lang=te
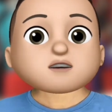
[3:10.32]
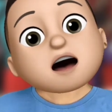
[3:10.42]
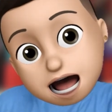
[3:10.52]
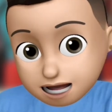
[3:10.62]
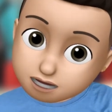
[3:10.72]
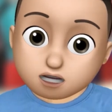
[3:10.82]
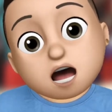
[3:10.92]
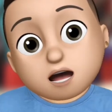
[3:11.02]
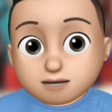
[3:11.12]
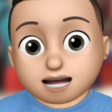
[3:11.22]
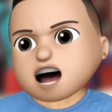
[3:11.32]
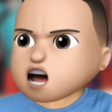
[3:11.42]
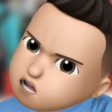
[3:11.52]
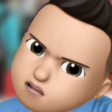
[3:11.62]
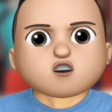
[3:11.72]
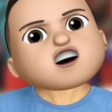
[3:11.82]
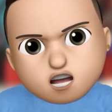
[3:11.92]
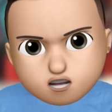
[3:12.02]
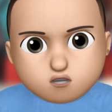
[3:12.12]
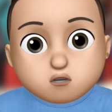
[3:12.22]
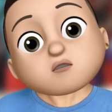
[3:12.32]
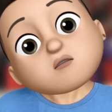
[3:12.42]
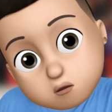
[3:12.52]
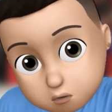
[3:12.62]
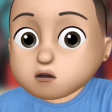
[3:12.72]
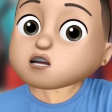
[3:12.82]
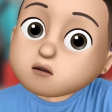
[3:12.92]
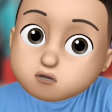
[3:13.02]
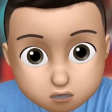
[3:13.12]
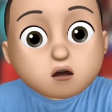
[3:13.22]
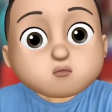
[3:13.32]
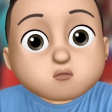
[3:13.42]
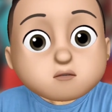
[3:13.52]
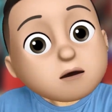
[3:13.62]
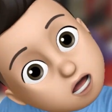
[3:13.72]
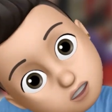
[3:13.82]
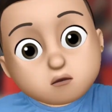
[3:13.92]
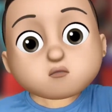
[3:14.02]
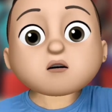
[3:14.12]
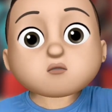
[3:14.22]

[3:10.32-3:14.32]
కాలేజీ లైబ్రరీ ఎక్కడుందో తెలీదు నువ్వు చదువుతావు పాస్ అవుతావు